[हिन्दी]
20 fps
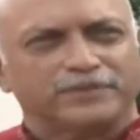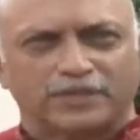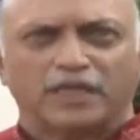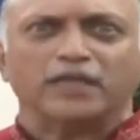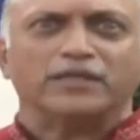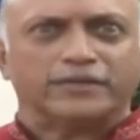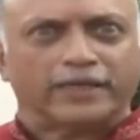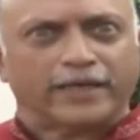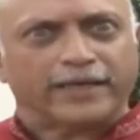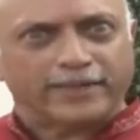
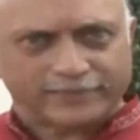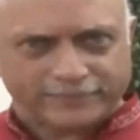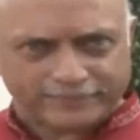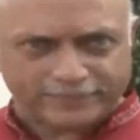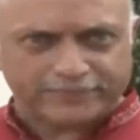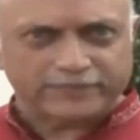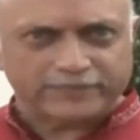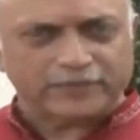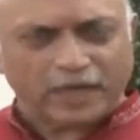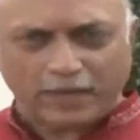सख्त है
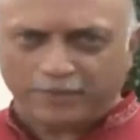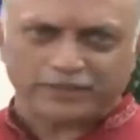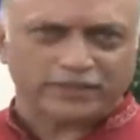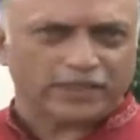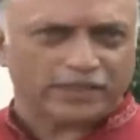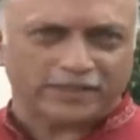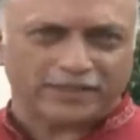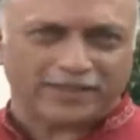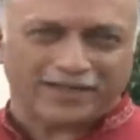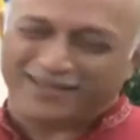
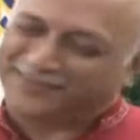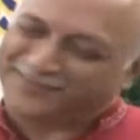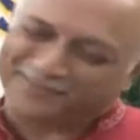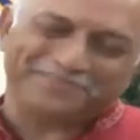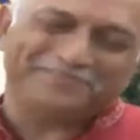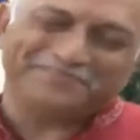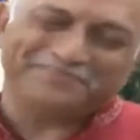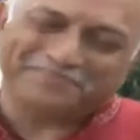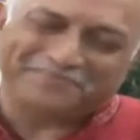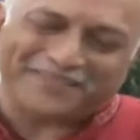हमेशा की तरह
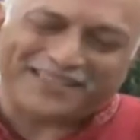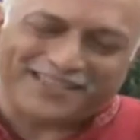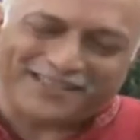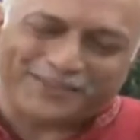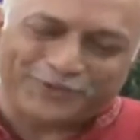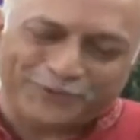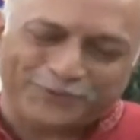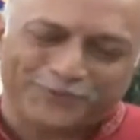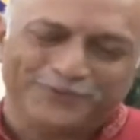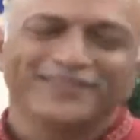मैं
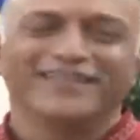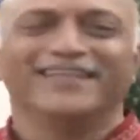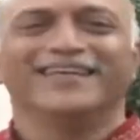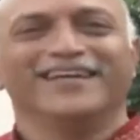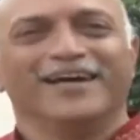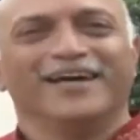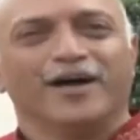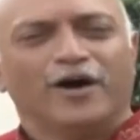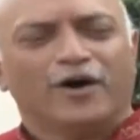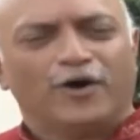सख्त हूँ
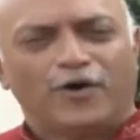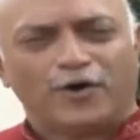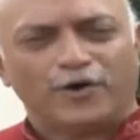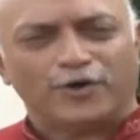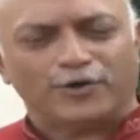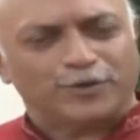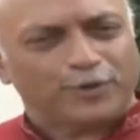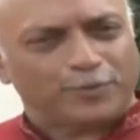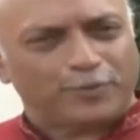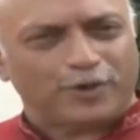
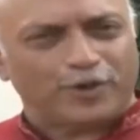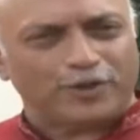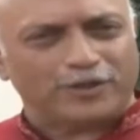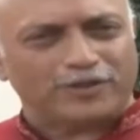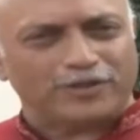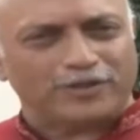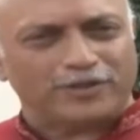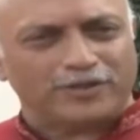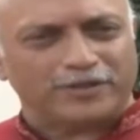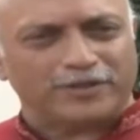और जो
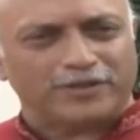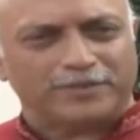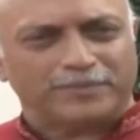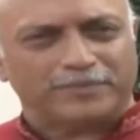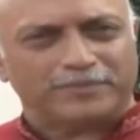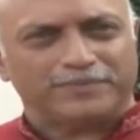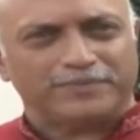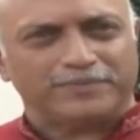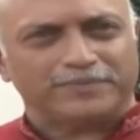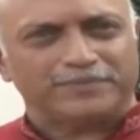बहुत
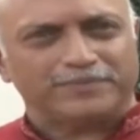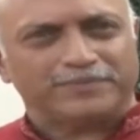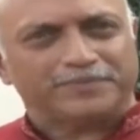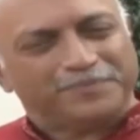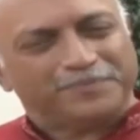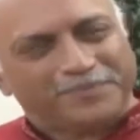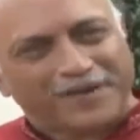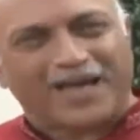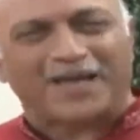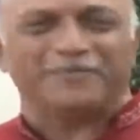
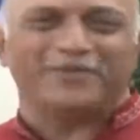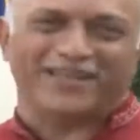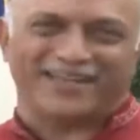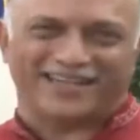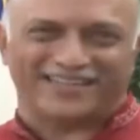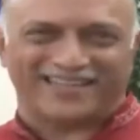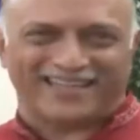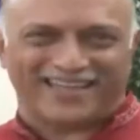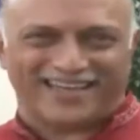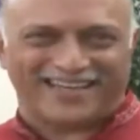प्यार भी
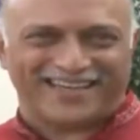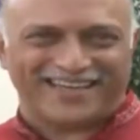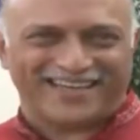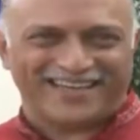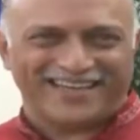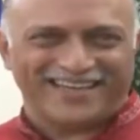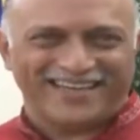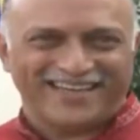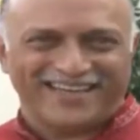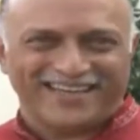करता
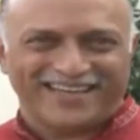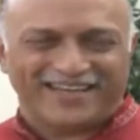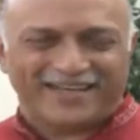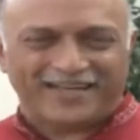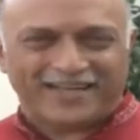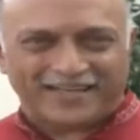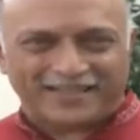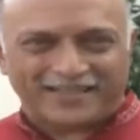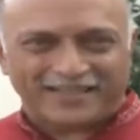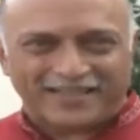
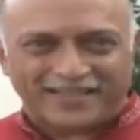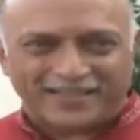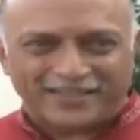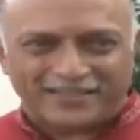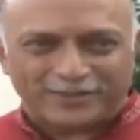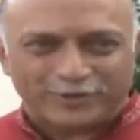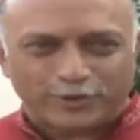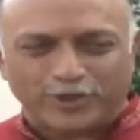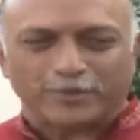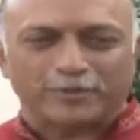है
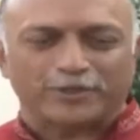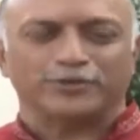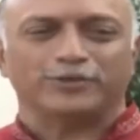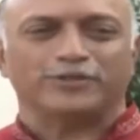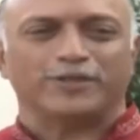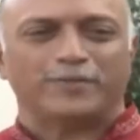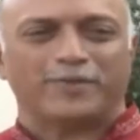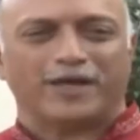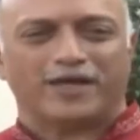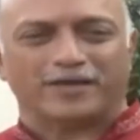छोटे बच्चों
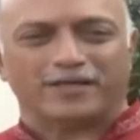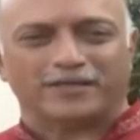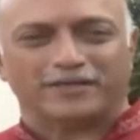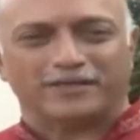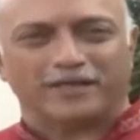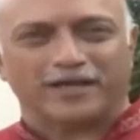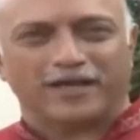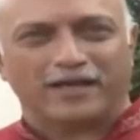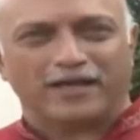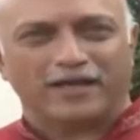से प्यार
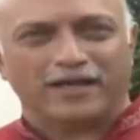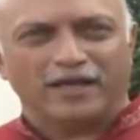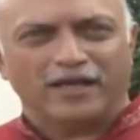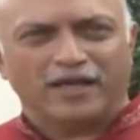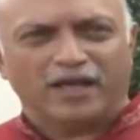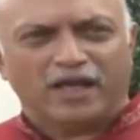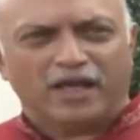करता है